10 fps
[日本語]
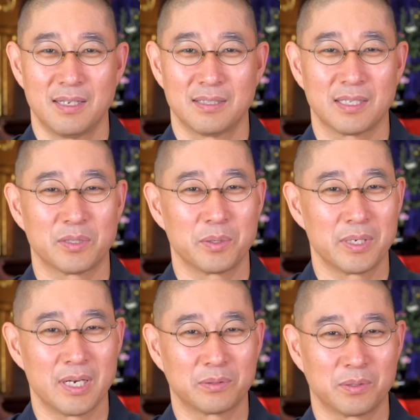悟
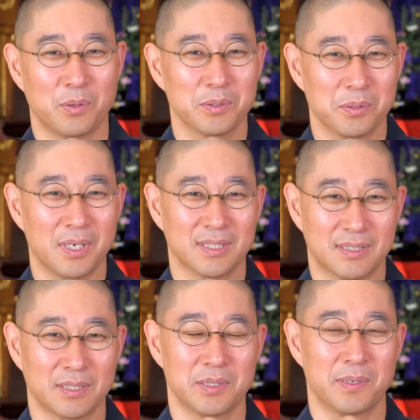りを開くのが遅かっ
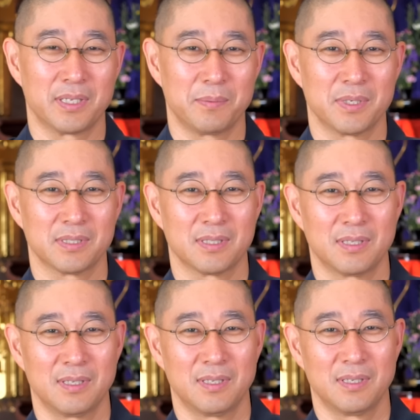たと言われてます
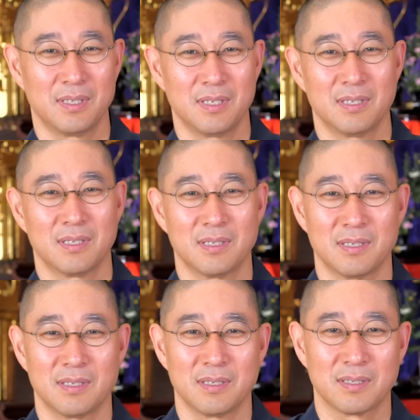
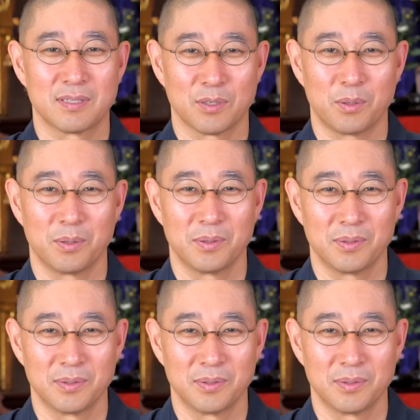そう